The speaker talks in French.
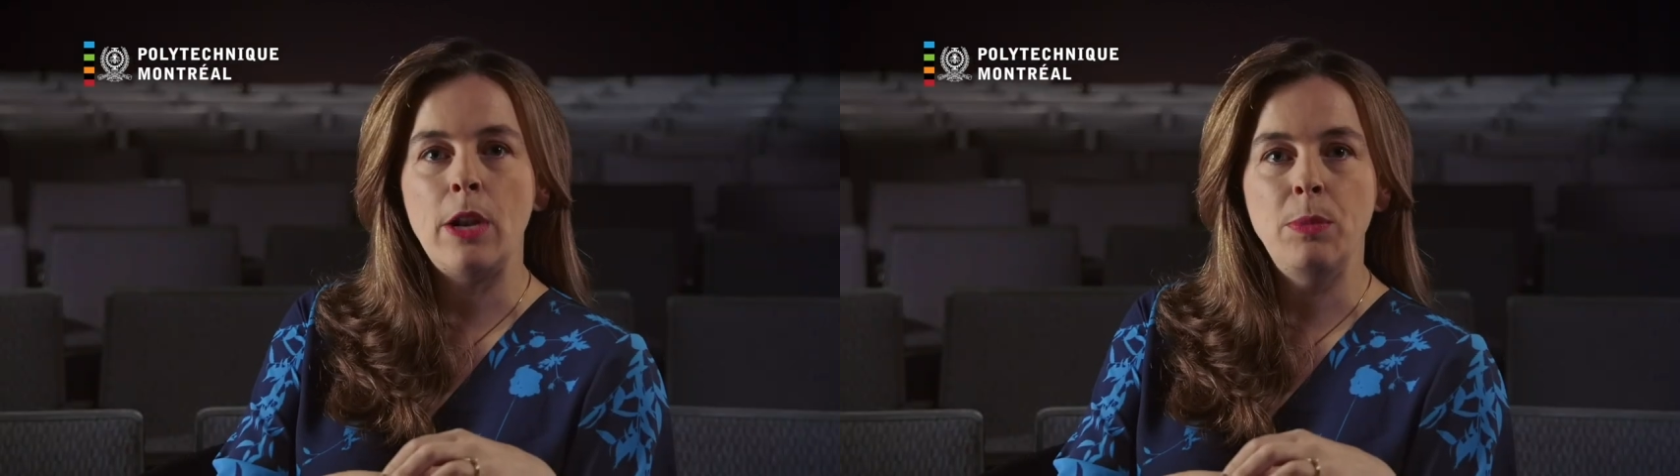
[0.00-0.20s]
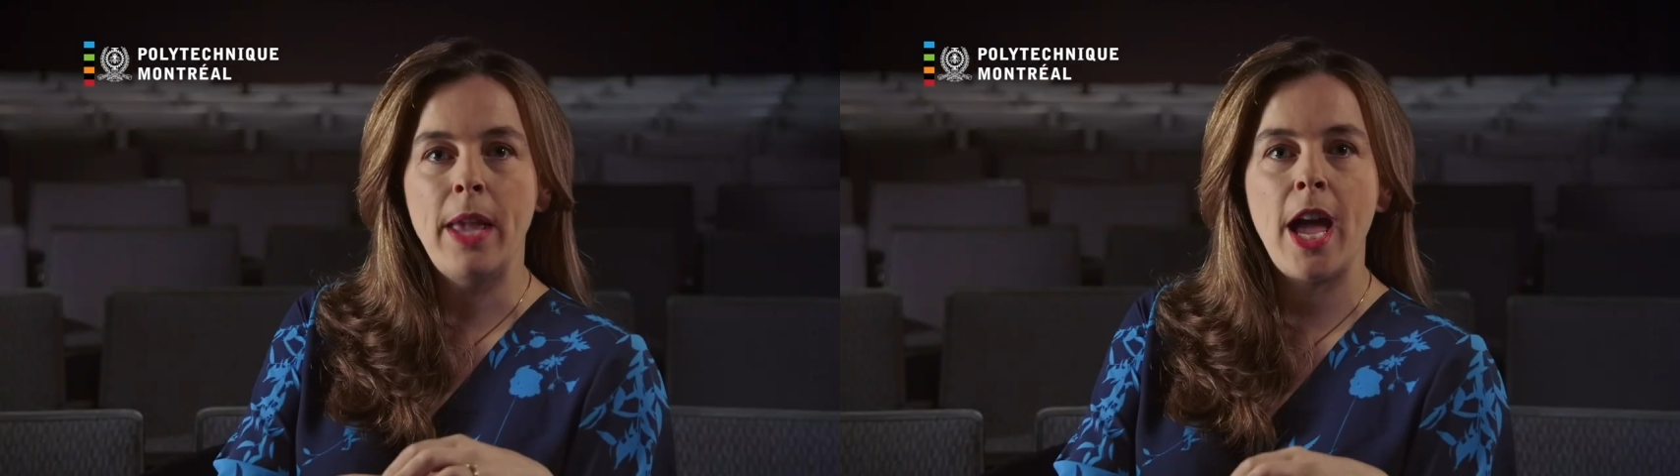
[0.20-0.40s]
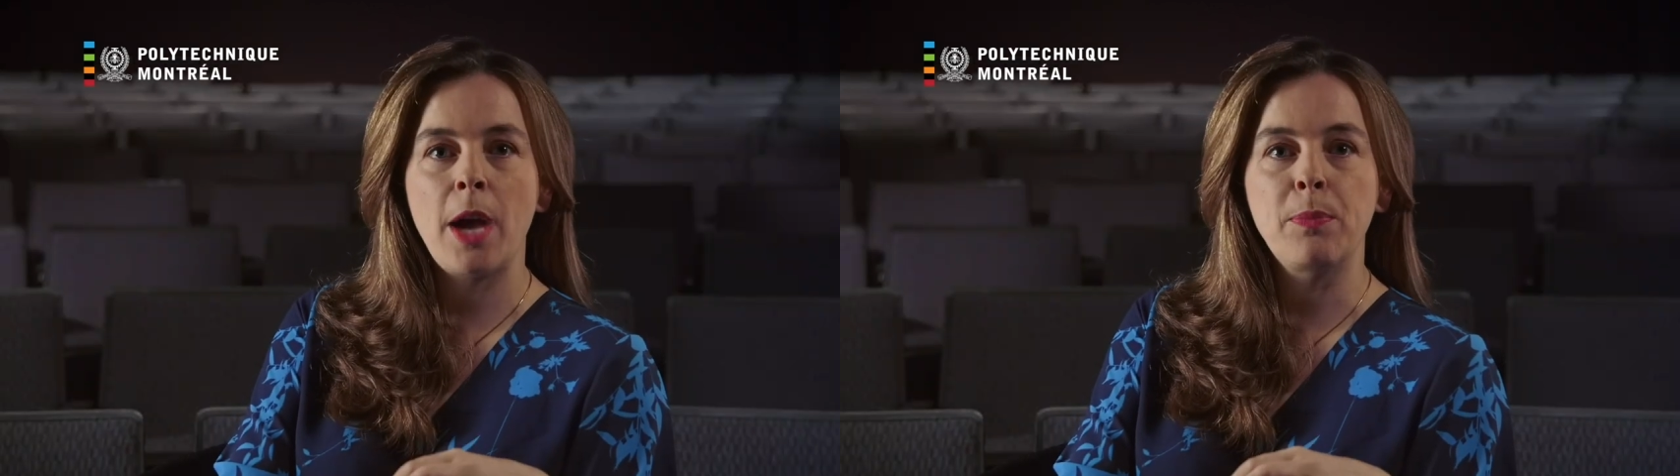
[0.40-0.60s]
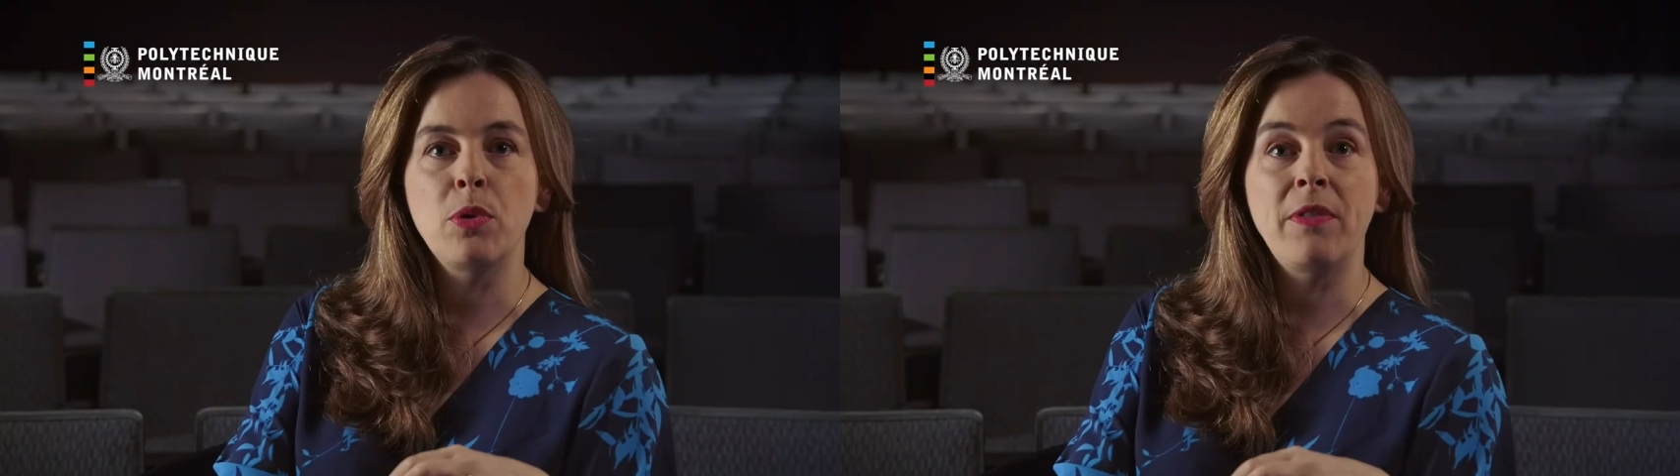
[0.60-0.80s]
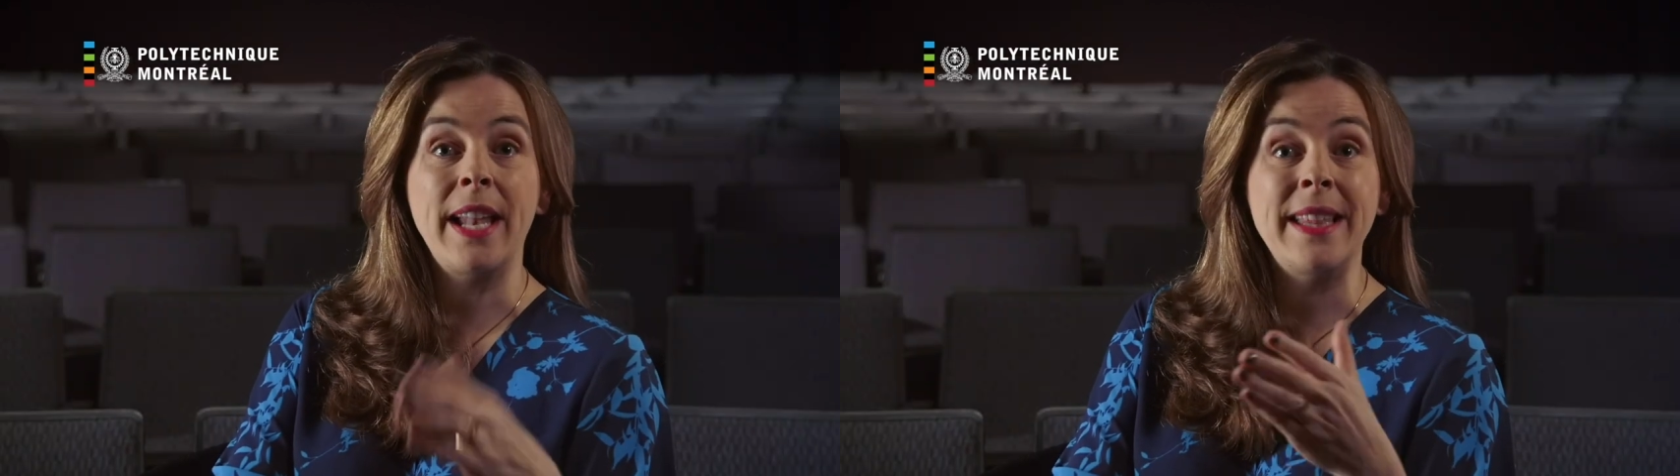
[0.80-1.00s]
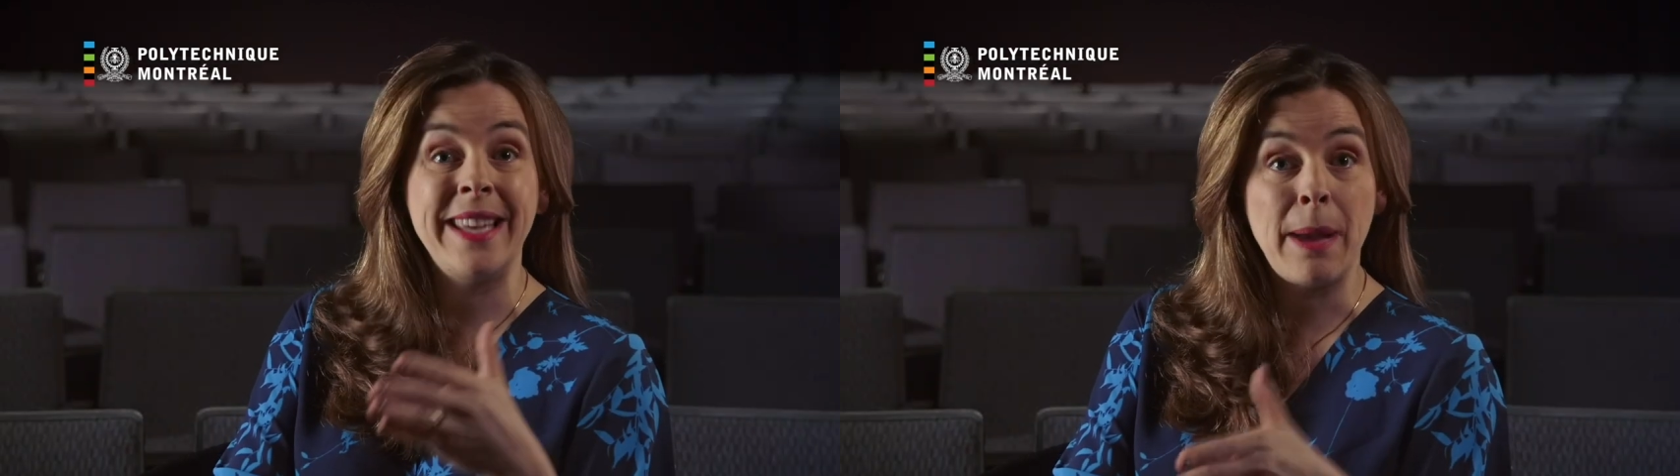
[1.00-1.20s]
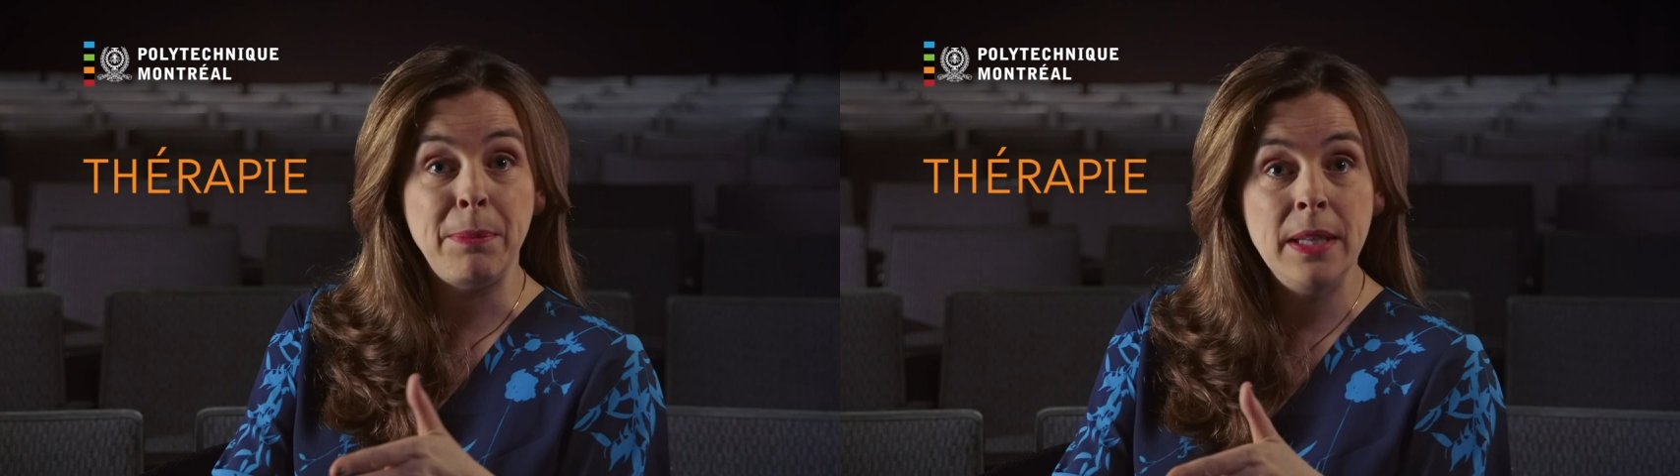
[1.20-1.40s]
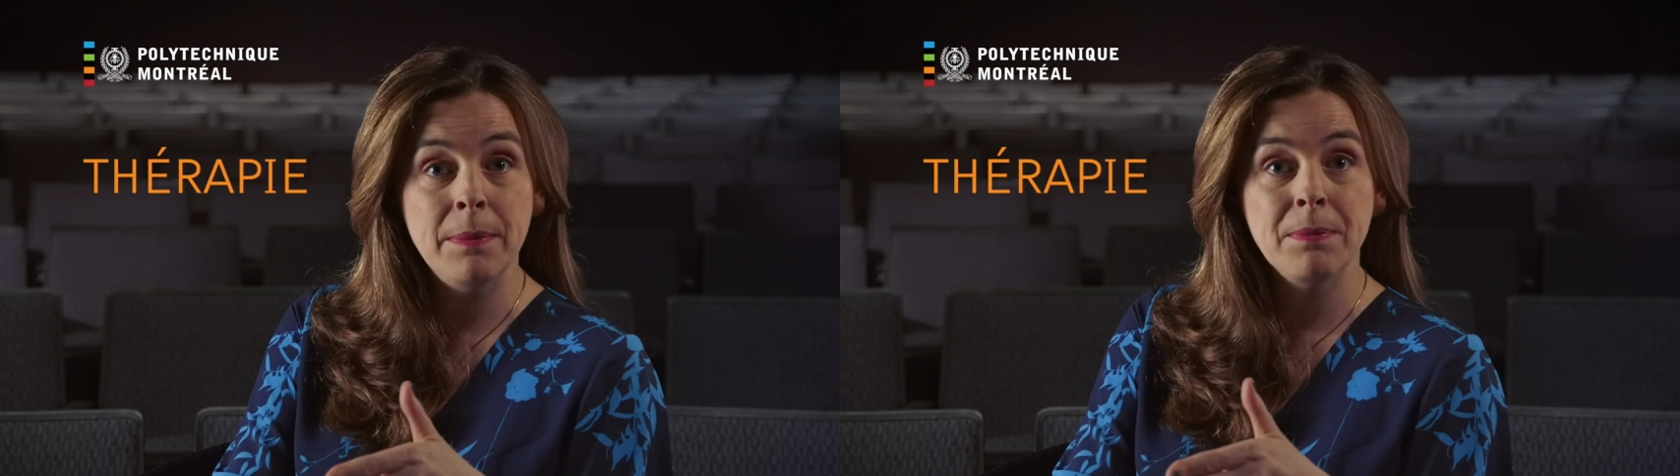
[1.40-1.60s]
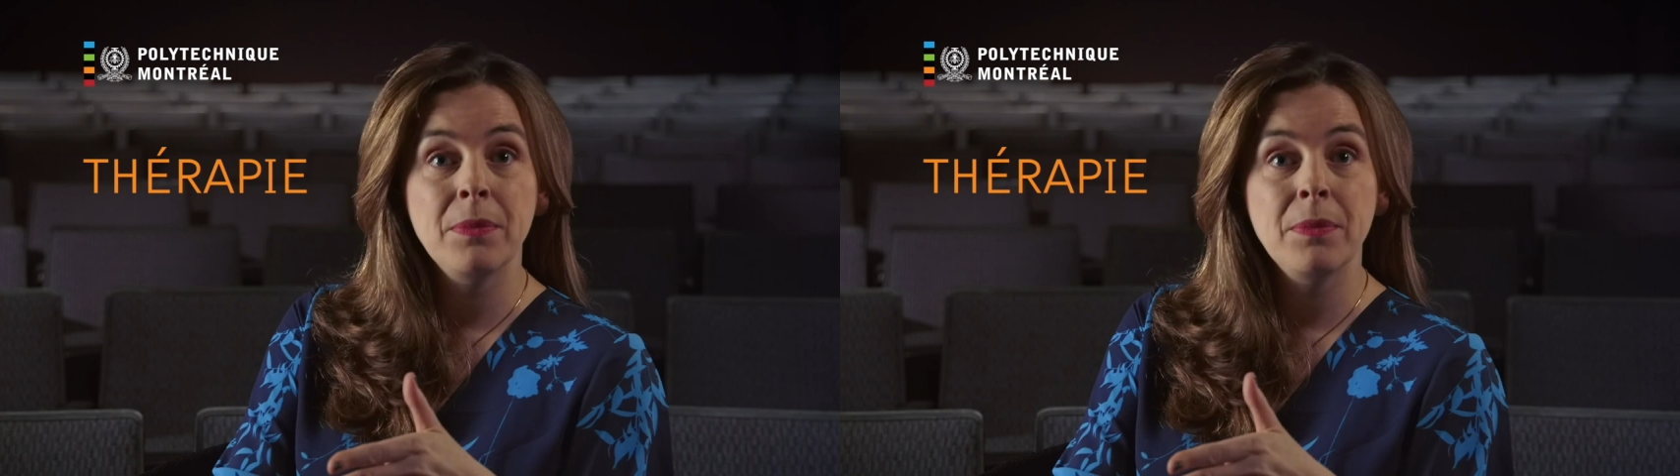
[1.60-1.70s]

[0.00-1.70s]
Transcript: lumière pour faire de la thérapie,